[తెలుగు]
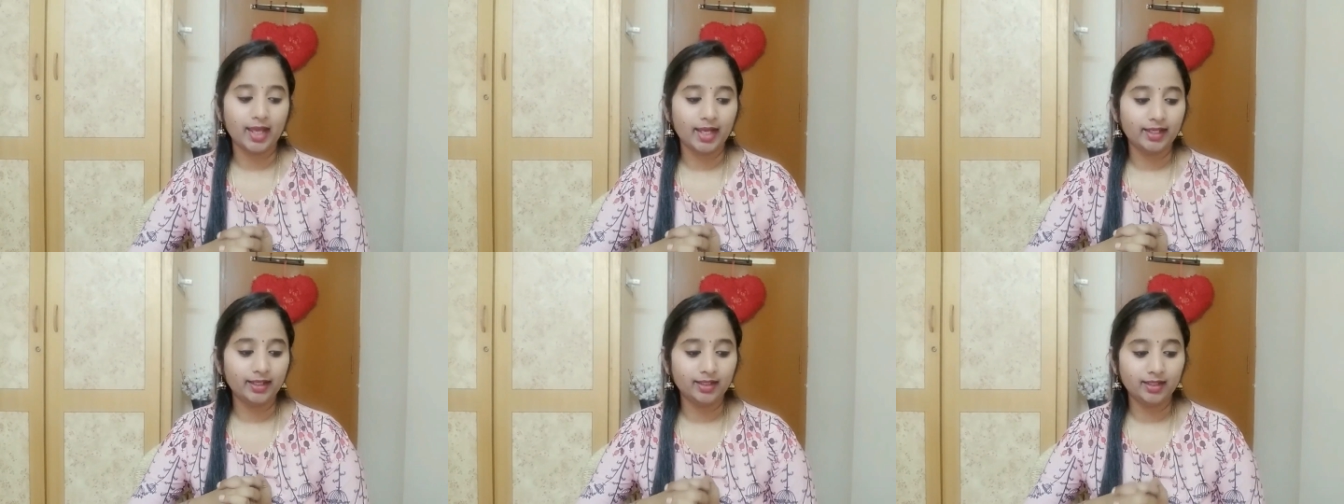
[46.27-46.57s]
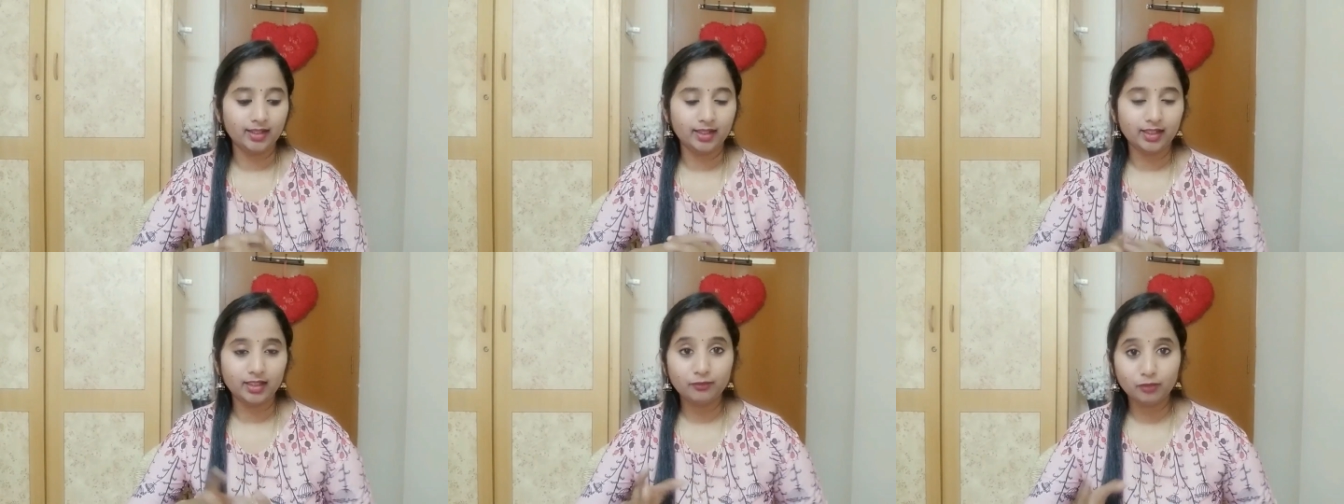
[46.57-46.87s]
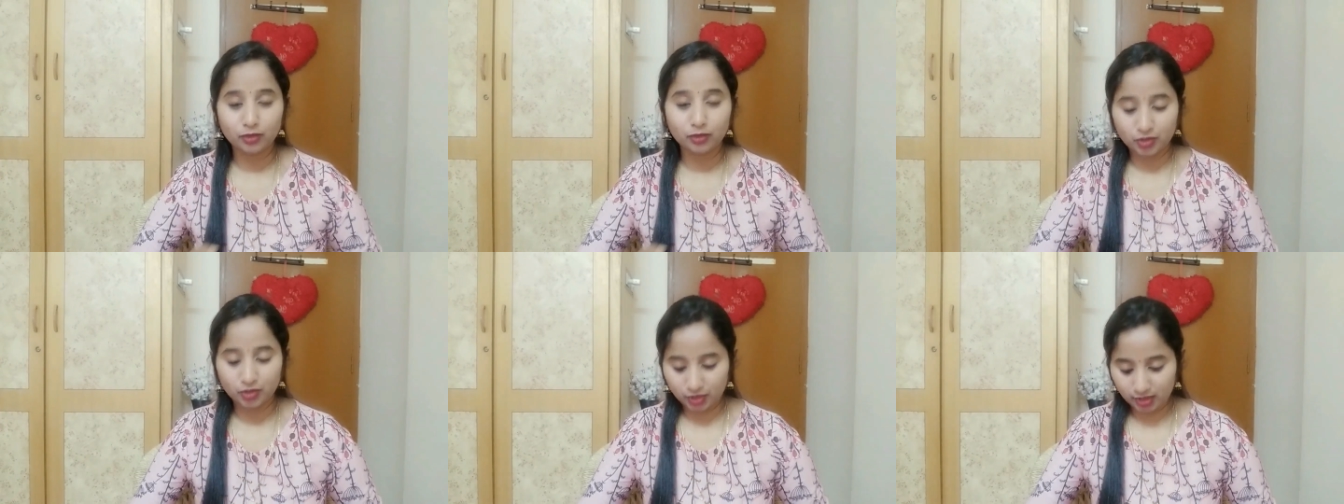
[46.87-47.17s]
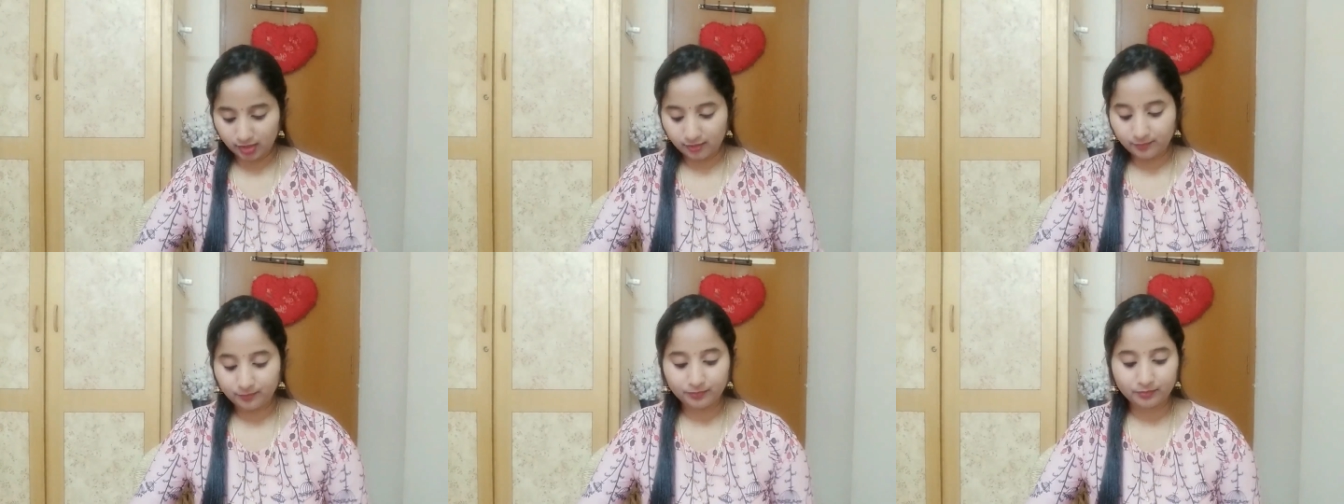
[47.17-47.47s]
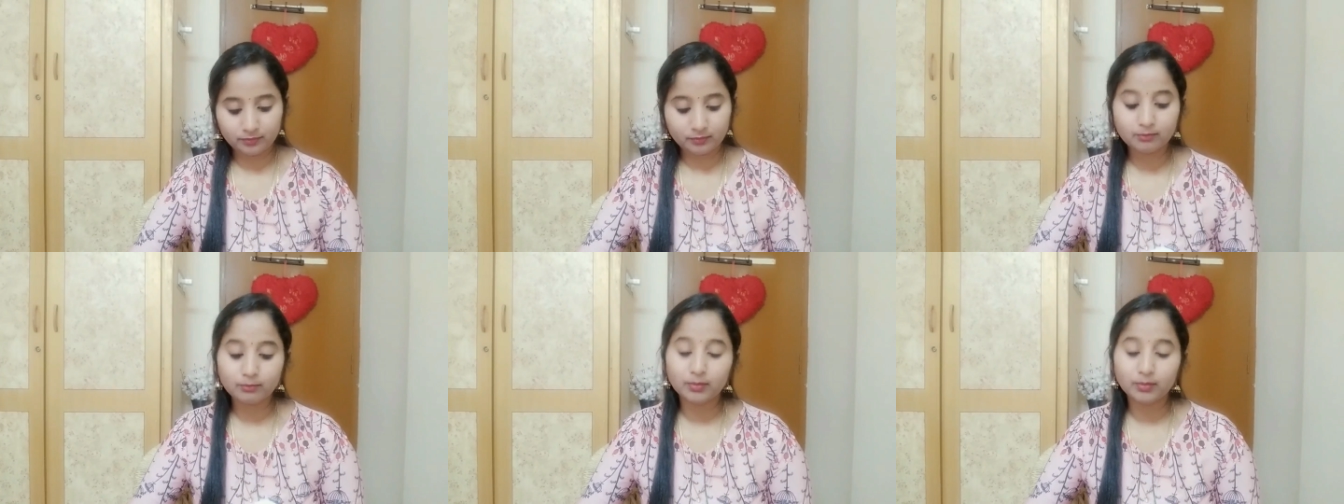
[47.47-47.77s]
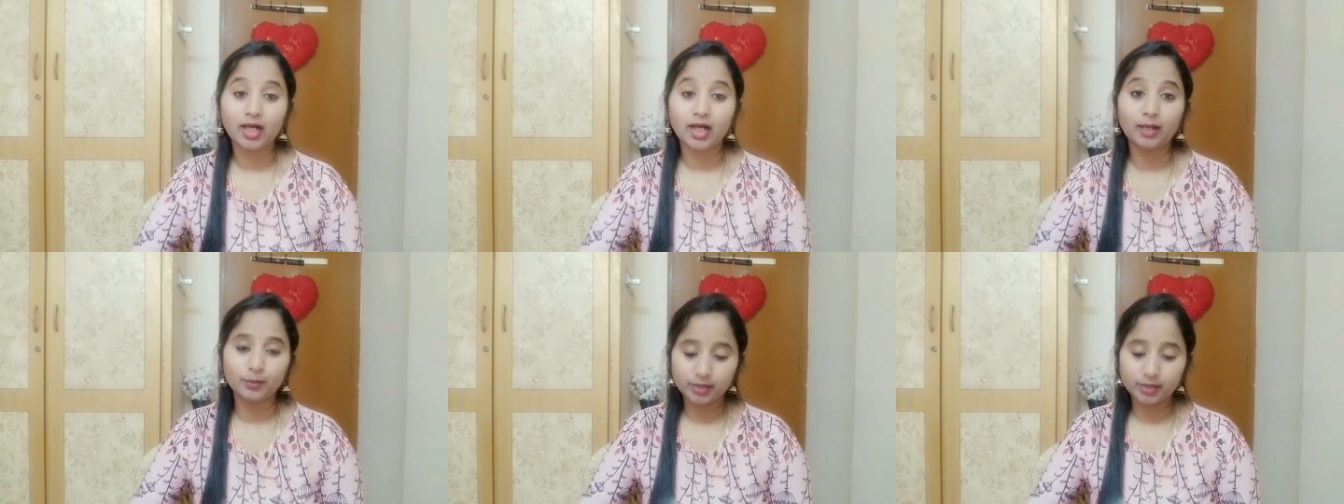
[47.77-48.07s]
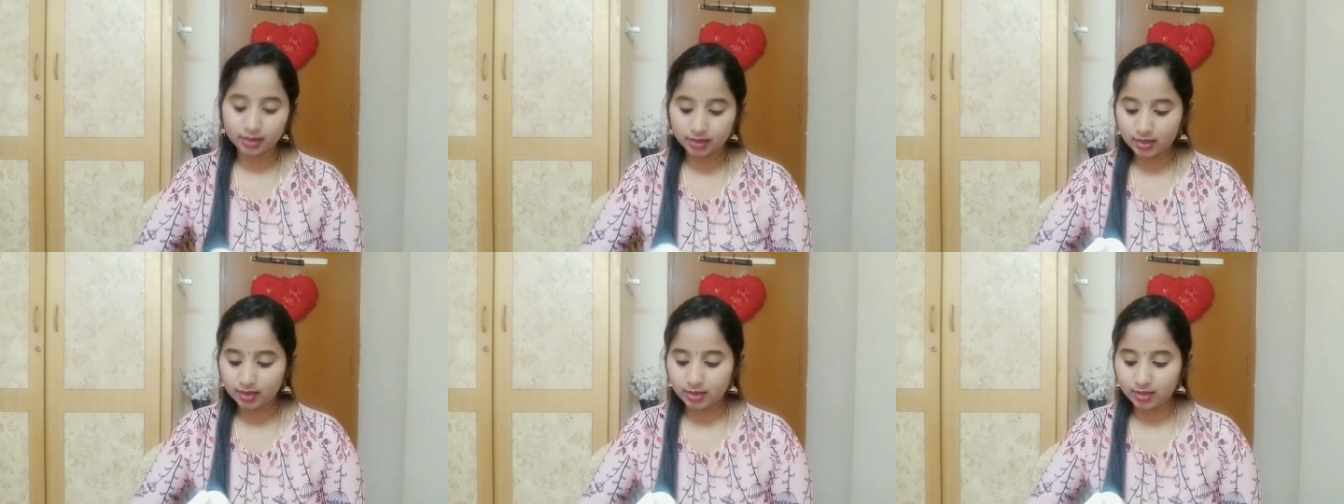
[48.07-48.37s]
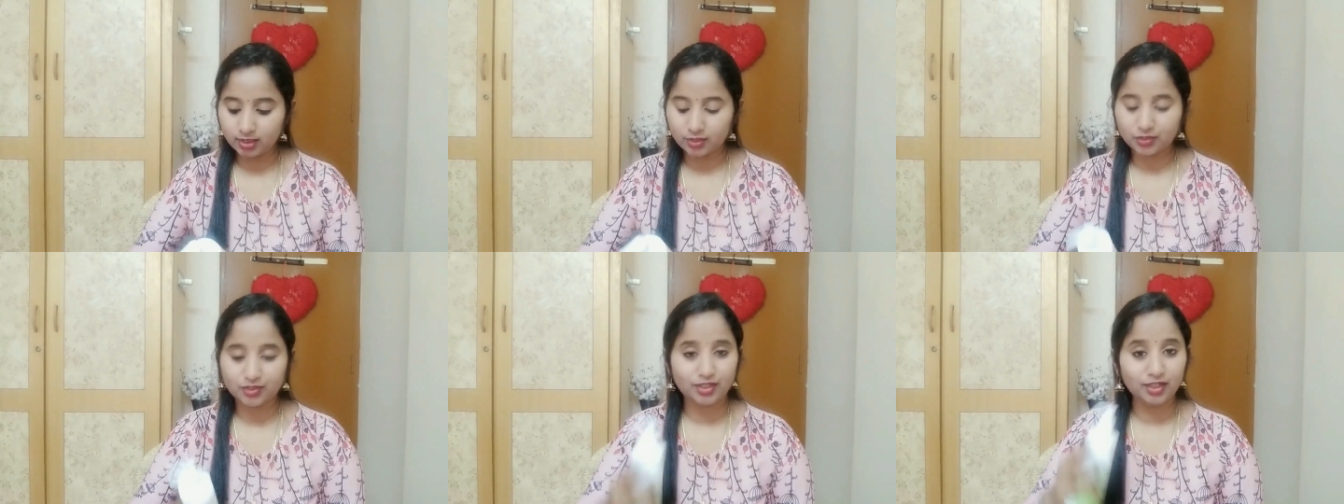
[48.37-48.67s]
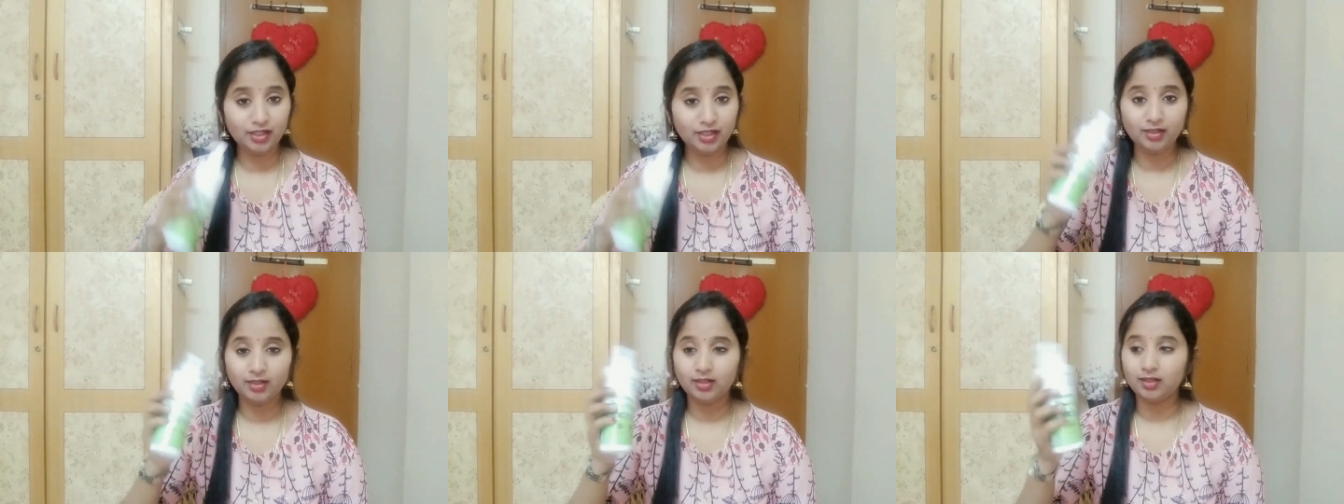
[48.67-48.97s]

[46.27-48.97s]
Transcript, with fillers: అండ్ ఇవి వచ్చి మామ ఎర్త్ నుంచి